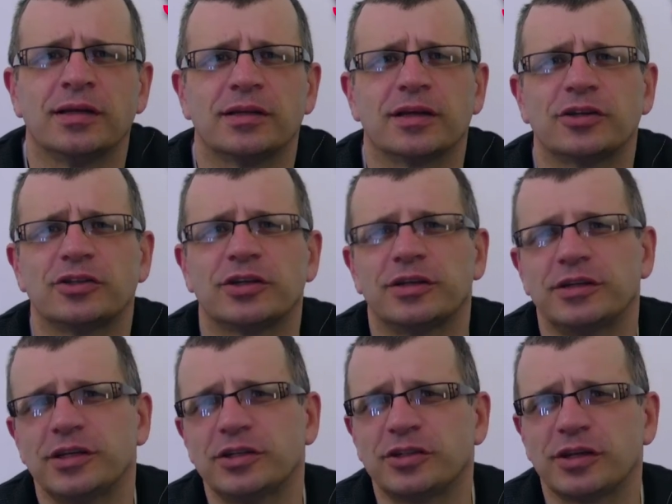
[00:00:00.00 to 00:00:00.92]
Także
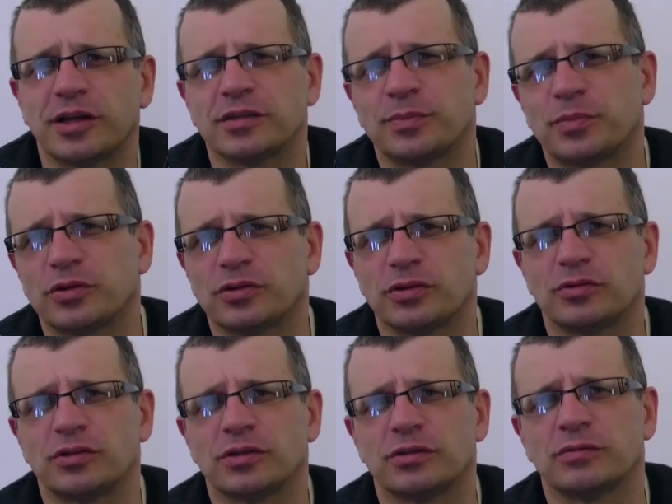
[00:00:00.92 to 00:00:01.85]
jeszcze raz proszę
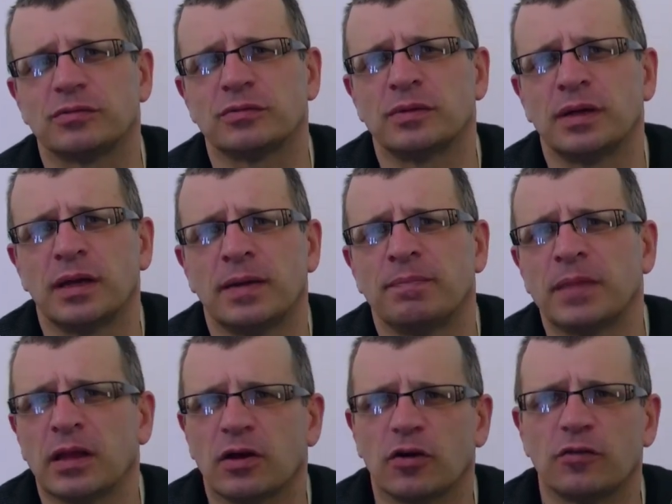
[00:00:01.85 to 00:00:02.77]
Cię
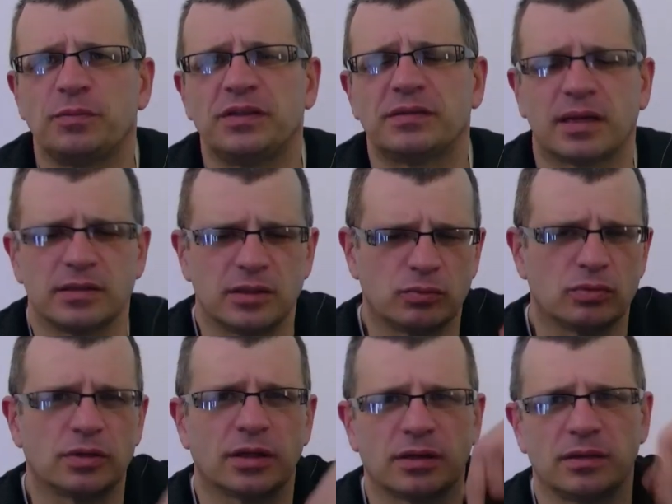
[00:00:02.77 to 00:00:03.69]
o wpisanie
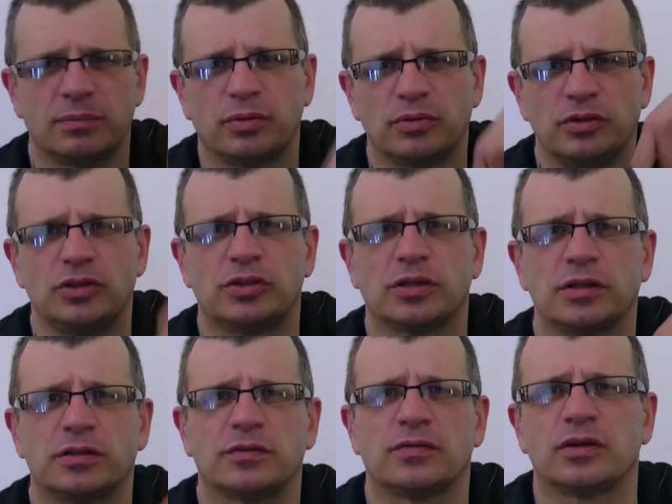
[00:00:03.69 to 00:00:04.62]
tutaj
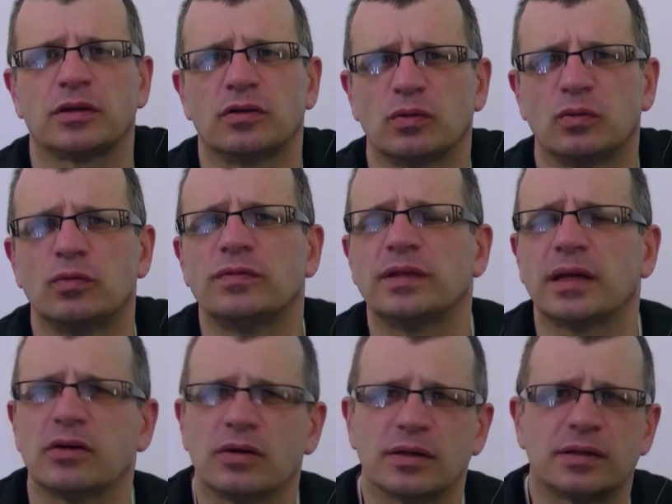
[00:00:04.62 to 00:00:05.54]
poniżej swojego
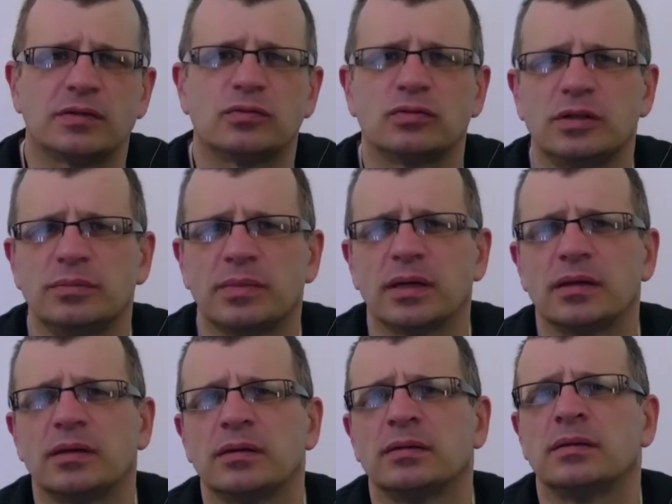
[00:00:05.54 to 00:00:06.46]
głównego adresu
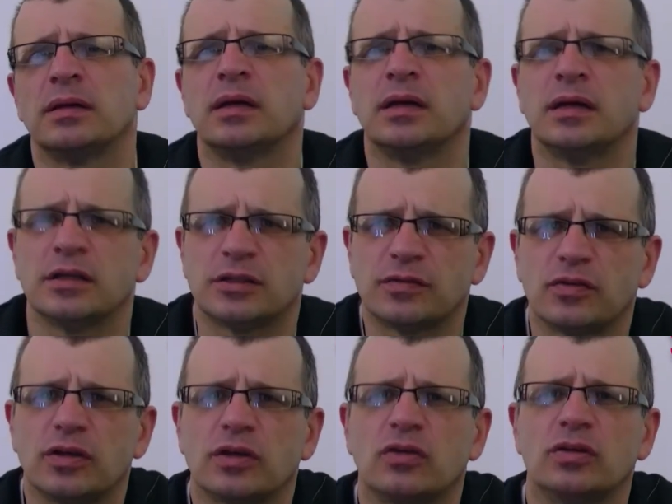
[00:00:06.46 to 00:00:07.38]
e-mail,
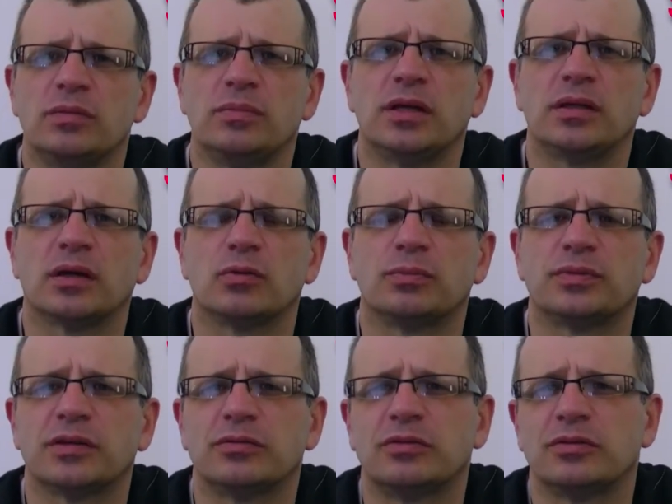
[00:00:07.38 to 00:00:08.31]
swojego imienia lub
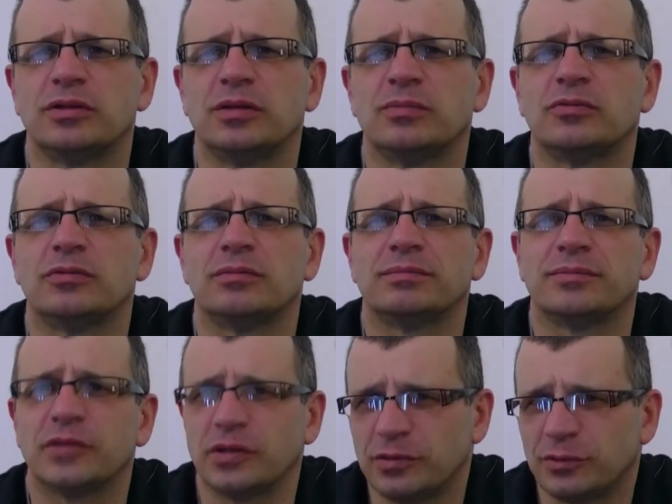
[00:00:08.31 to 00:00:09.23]
pseudonimu.
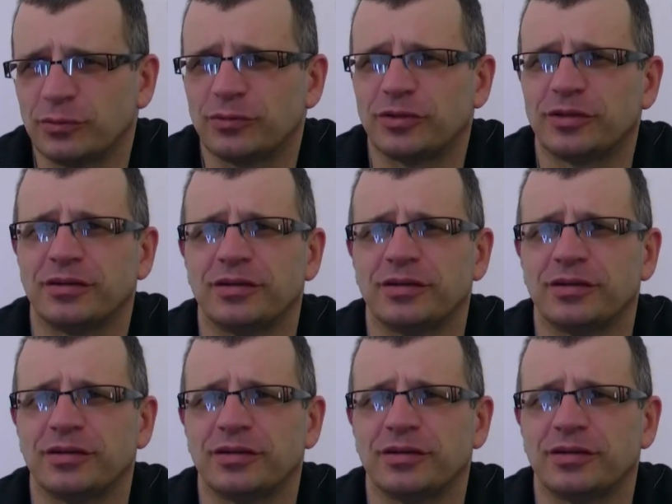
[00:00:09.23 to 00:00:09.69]
No i cóż,